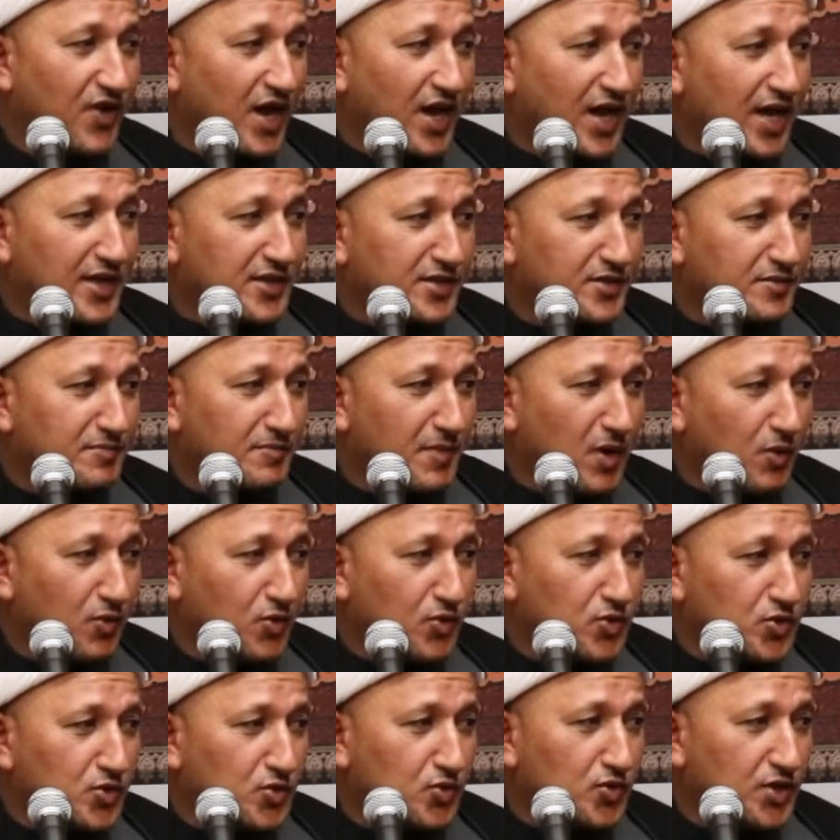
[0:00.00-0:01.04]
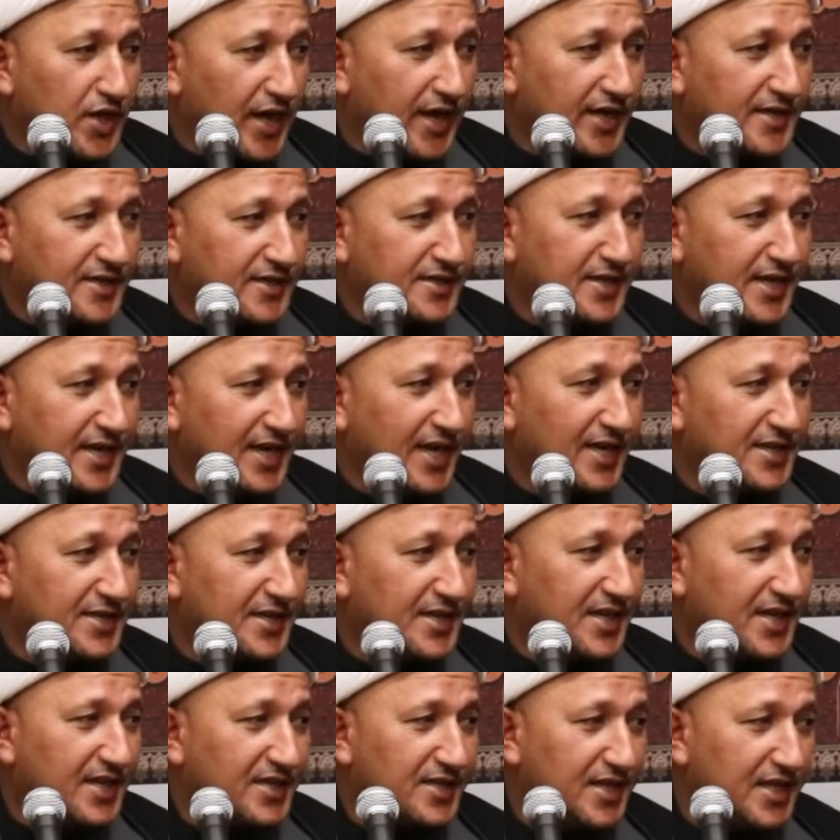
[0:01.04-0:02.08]
فقط موجودة عندنا
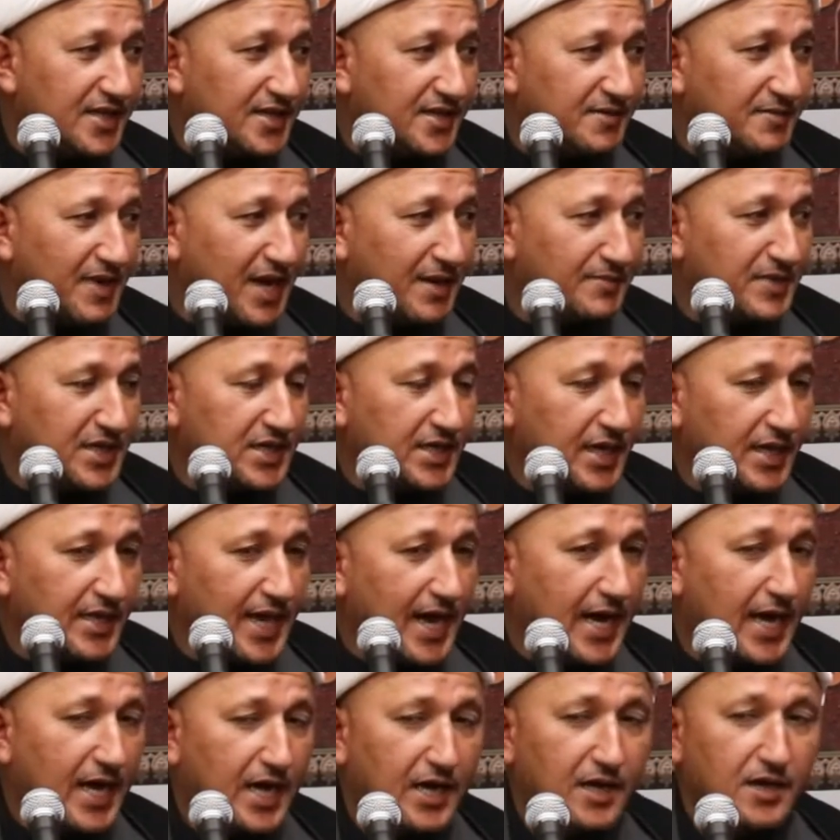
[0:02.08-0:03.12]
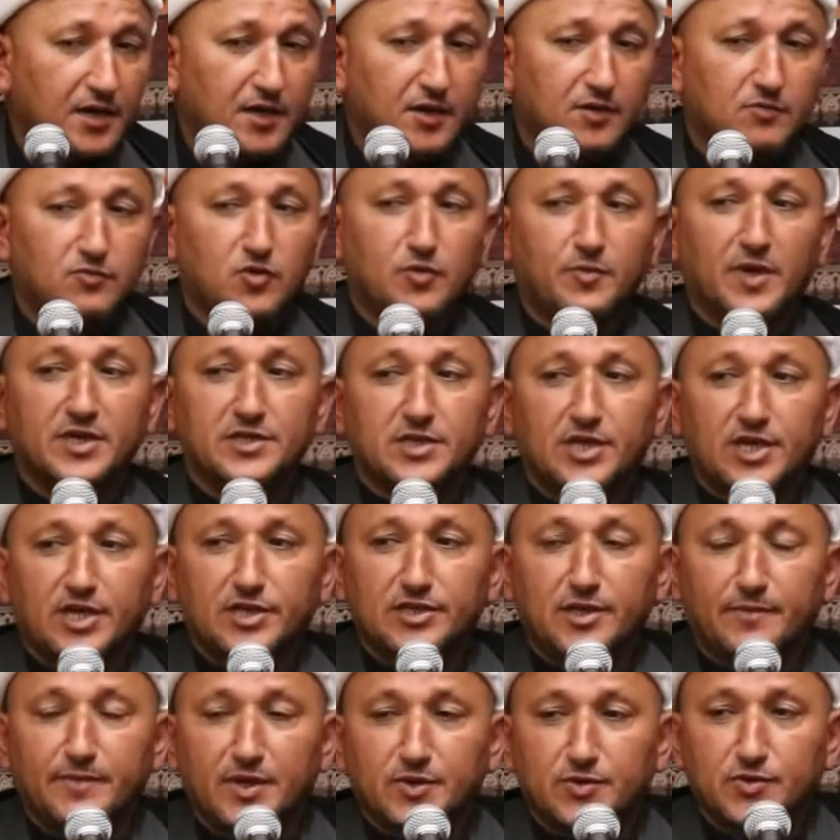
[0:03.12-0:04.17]
يعني إحنا الإمامية لا مو بس
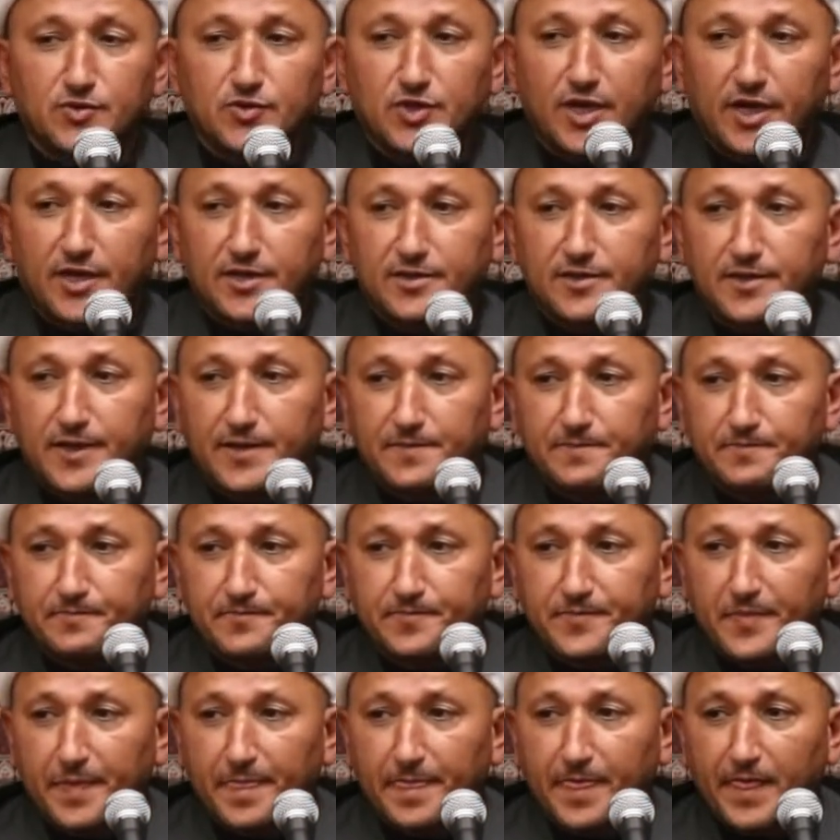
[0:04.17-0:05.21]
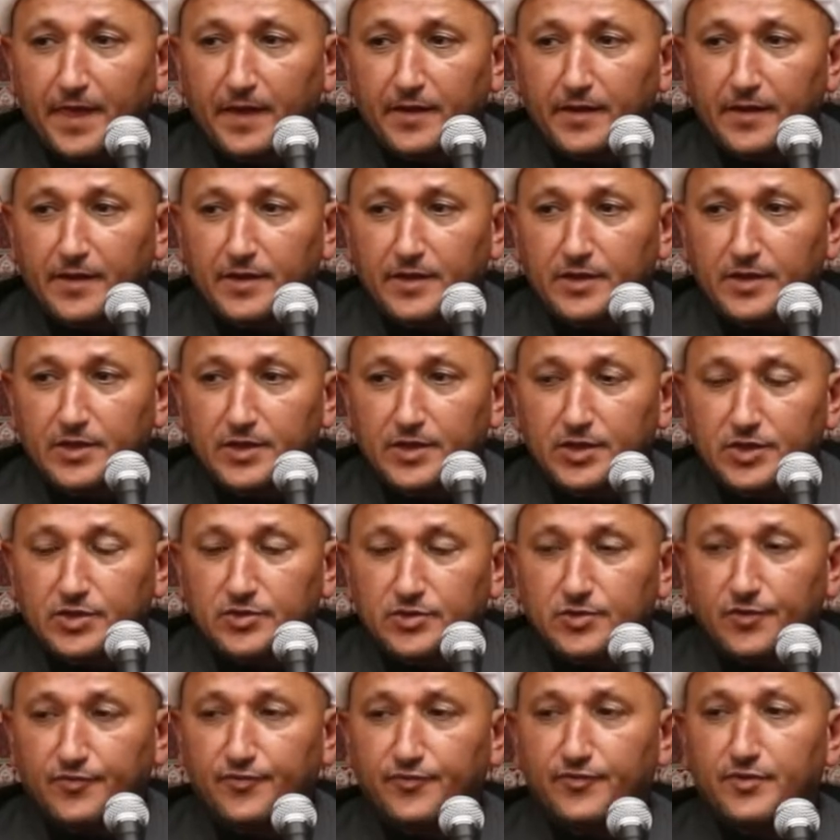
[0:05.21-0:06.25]
إحنا موجودة عندنا
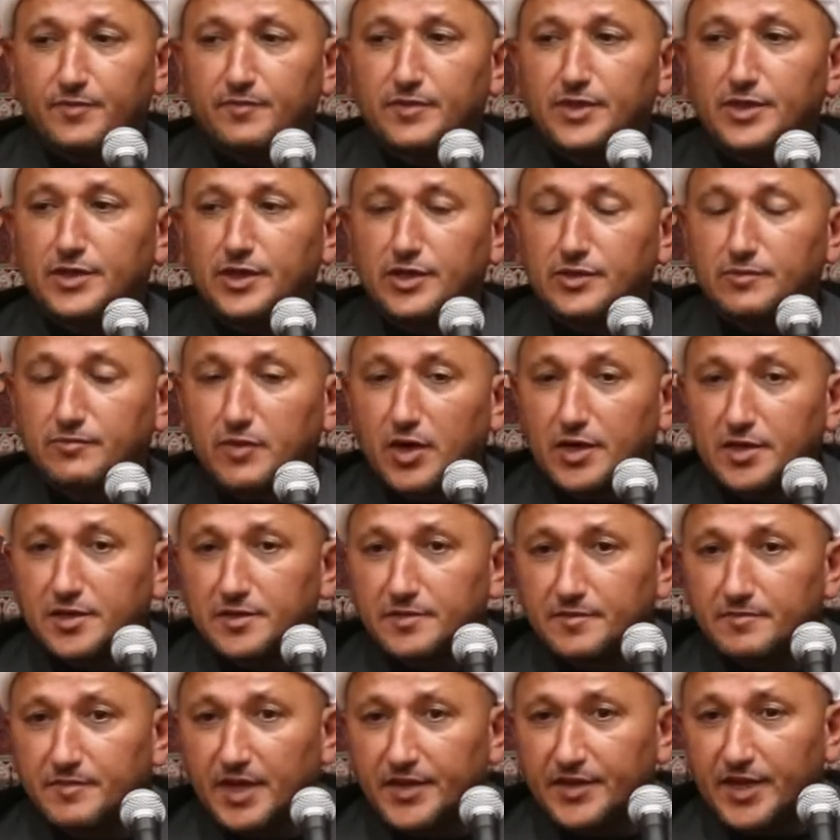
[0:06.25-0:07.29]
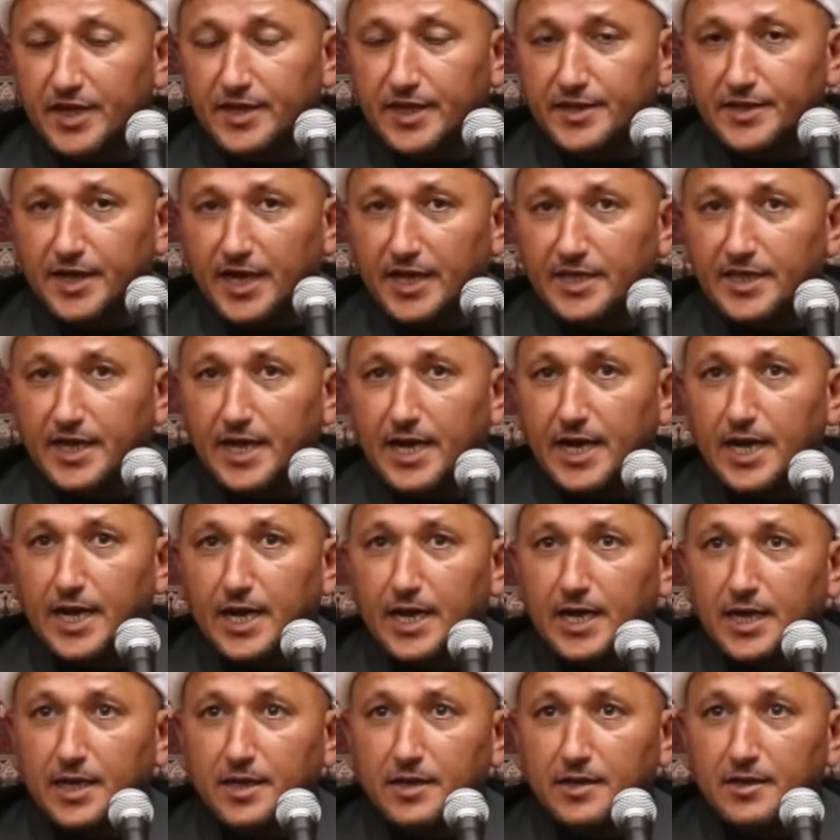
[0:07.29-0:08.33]
شوف من نمر مثلا على